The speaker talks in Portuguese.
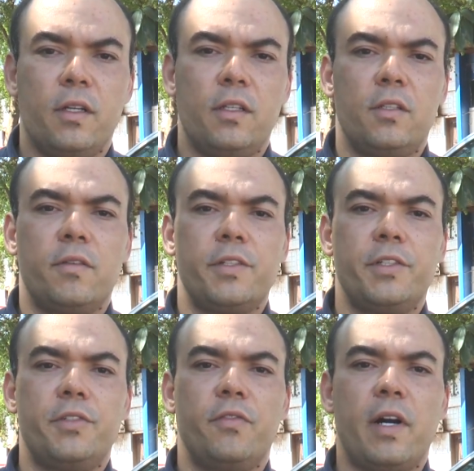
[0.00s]
Então a
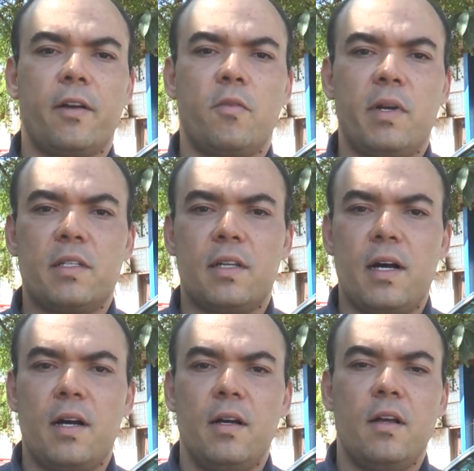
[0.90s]
gente vai
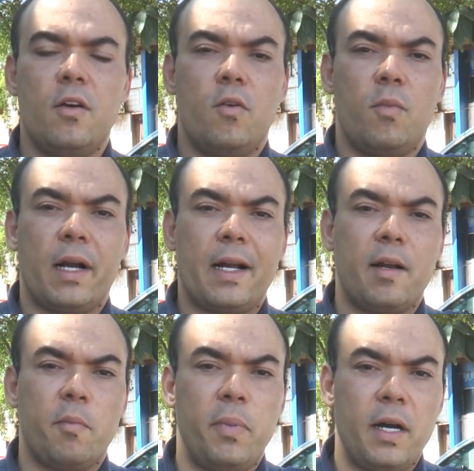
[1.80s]
começar uma
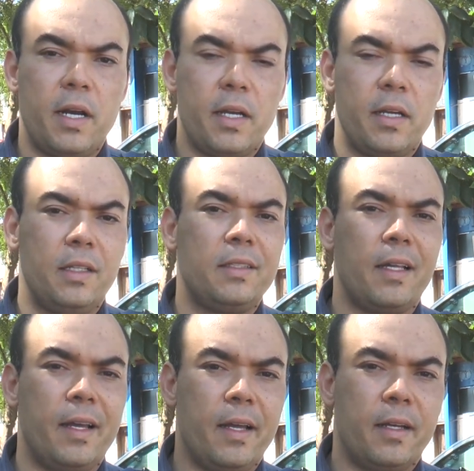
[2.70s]
campanha
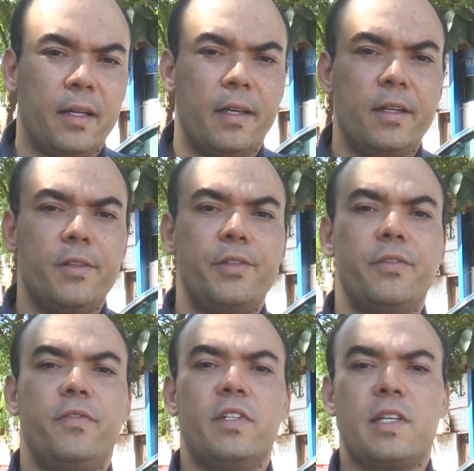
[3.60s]
interna aqui
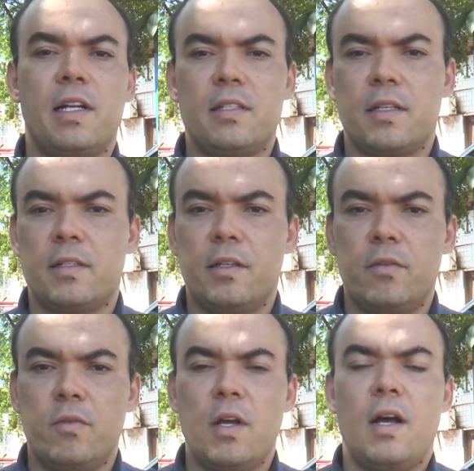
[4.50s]
de
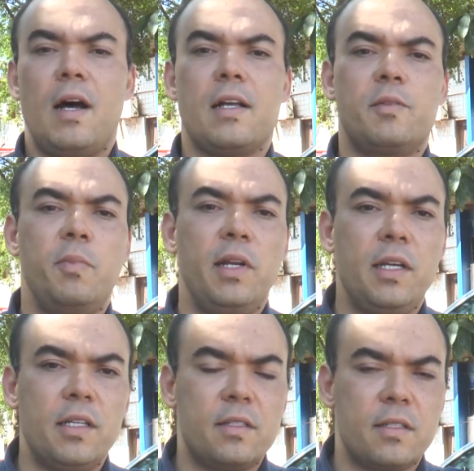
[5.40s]
fiscalização, as
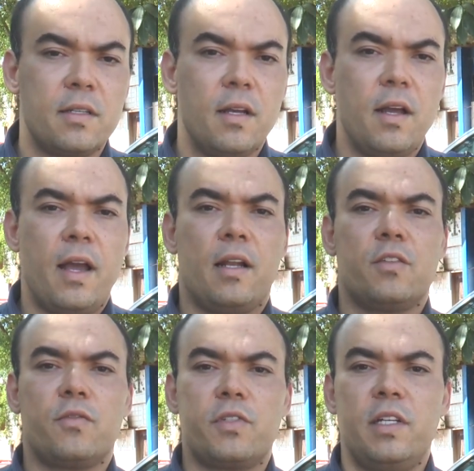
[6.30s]
blitz,
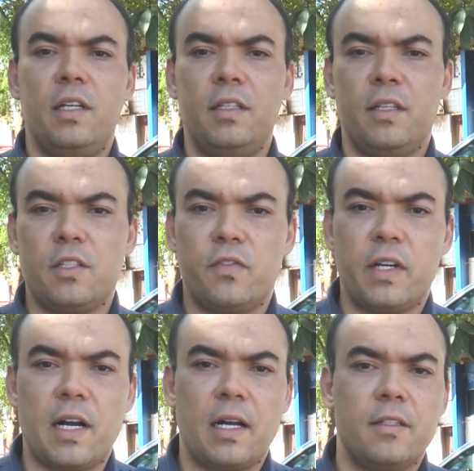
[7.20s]
elas vão ser
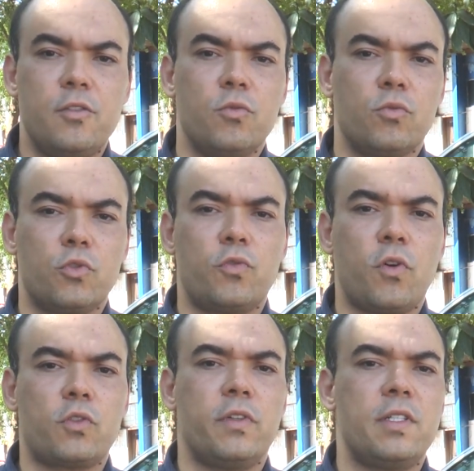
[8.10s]
intensificadas e um dos
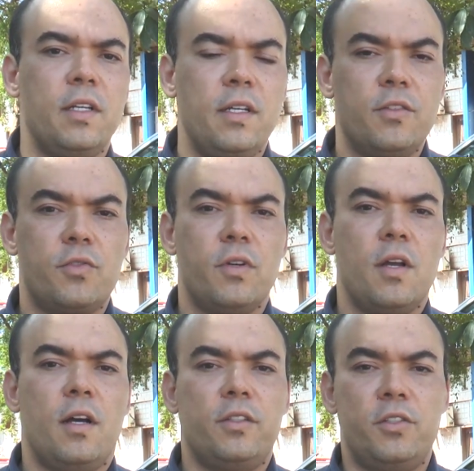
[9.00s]
focos vai ser isso.
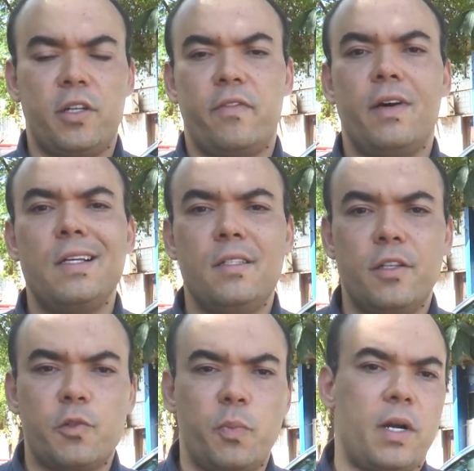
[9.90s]
A gente já faz
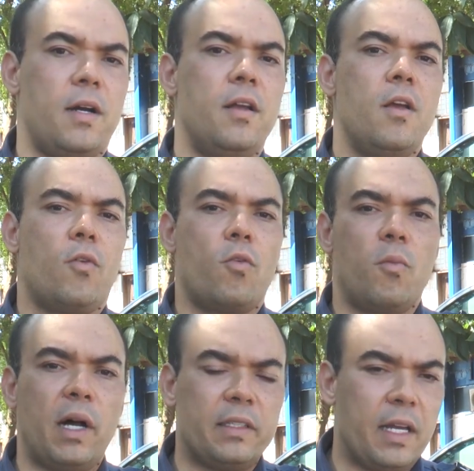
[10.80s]
isso para
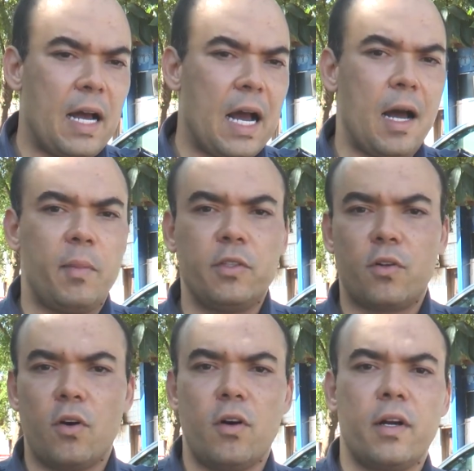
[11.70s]
combater arma,
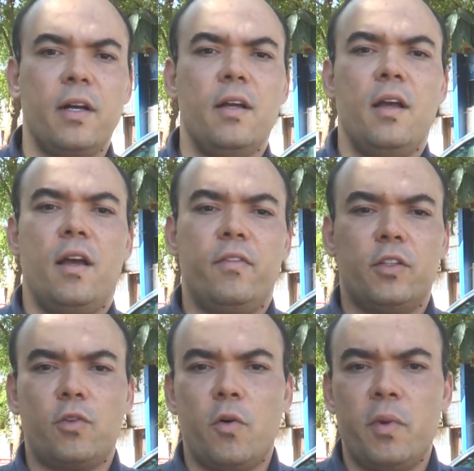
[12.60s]
droga,
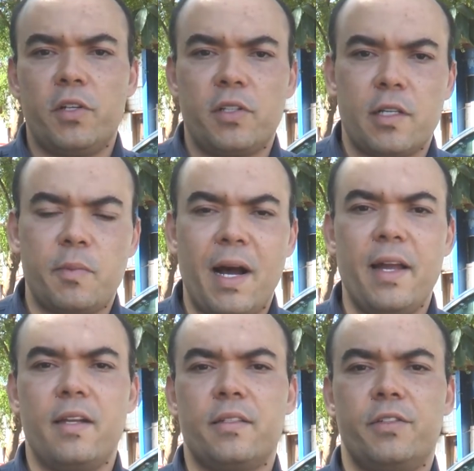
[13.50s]
eventualmente nas
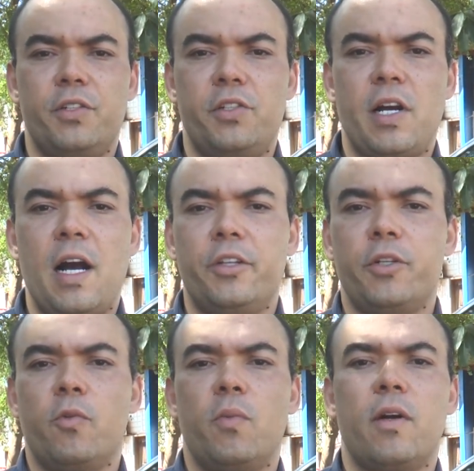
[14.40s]
barreiras a gente acha
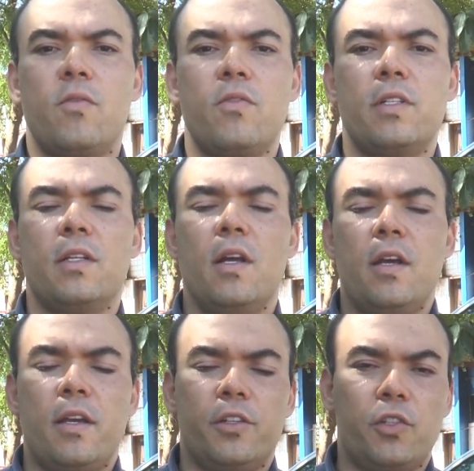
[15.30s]
alguma coisa
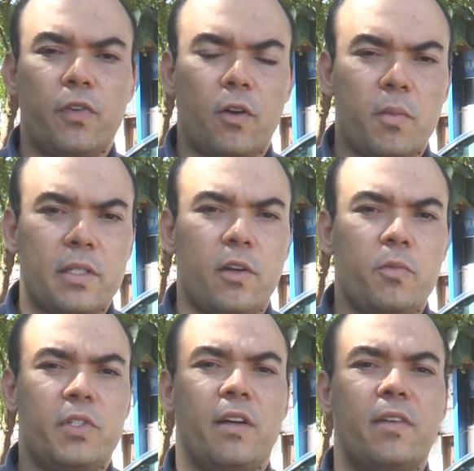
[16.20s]
e a gente vai começar a
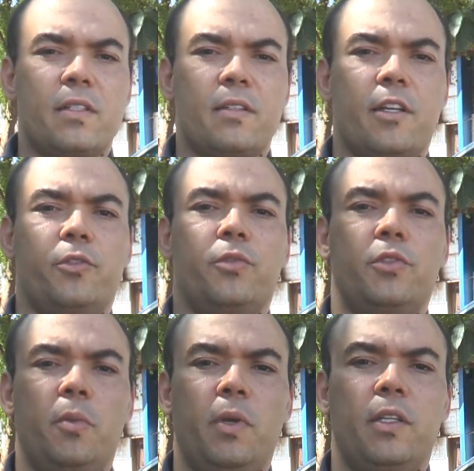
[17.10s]
observar essas questões
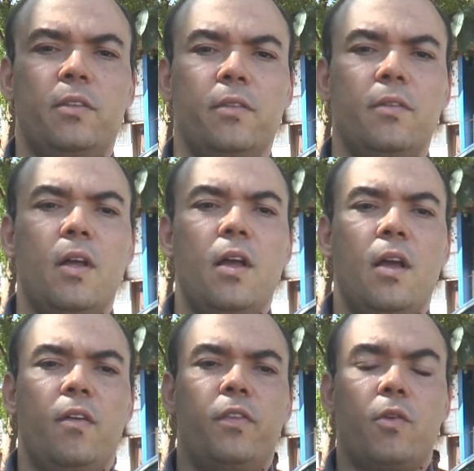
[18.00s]
também. Então,
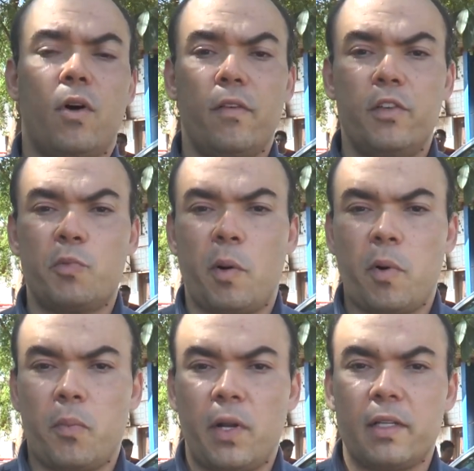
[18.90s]
fica o aviso para a
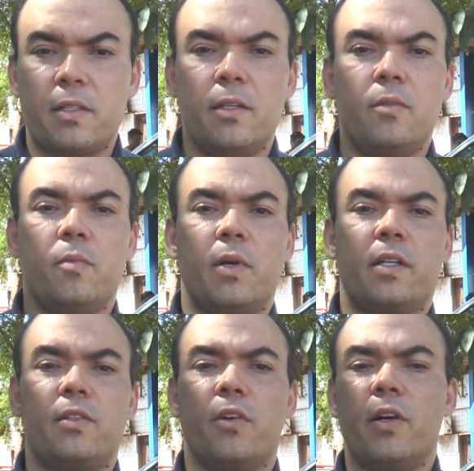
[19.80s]
população para
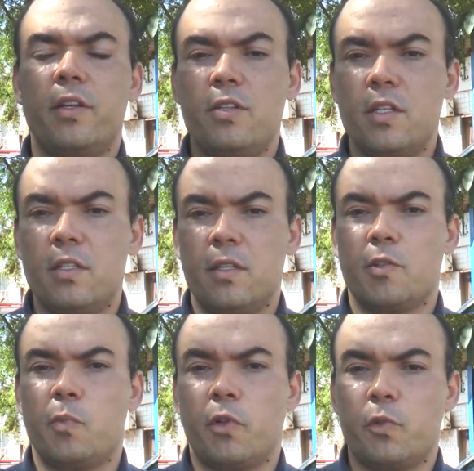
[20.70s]
que se organize que
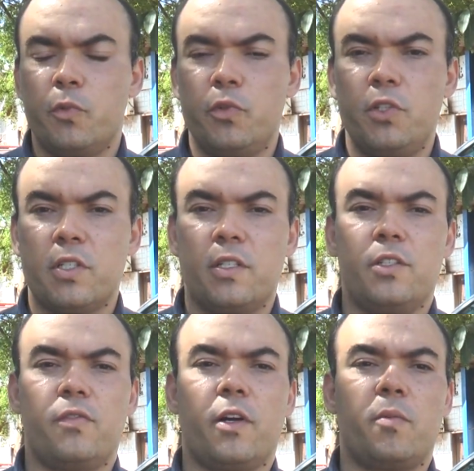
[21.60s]
nos próximos dias a
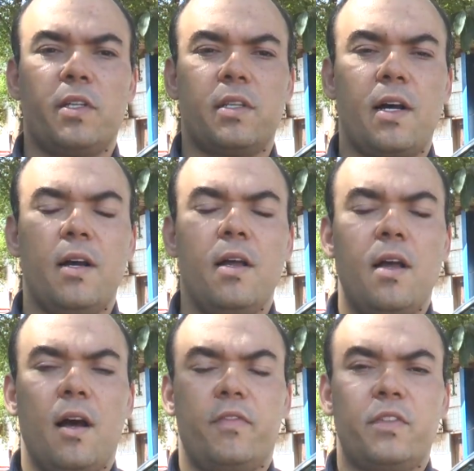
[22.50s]
gente vai começar
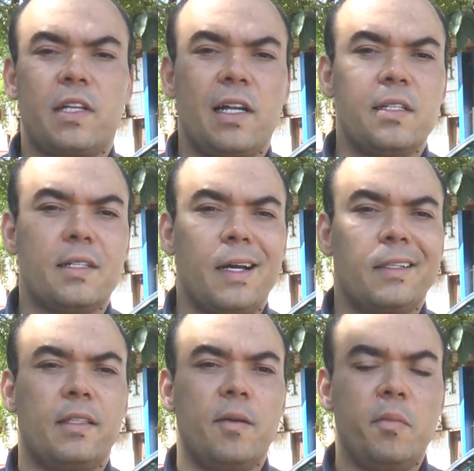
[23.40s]
a fiscalizar
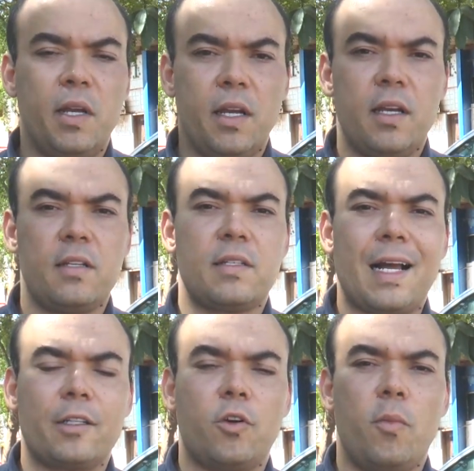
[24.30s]
também a
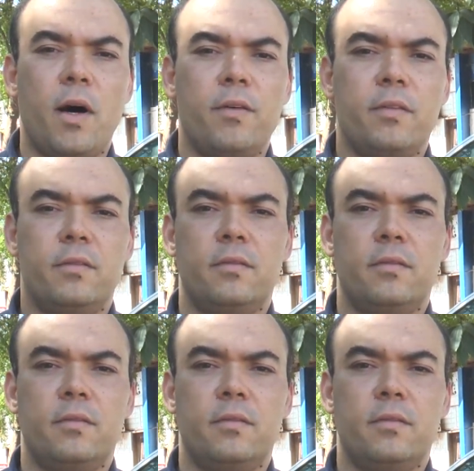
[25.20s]
descarga torbal.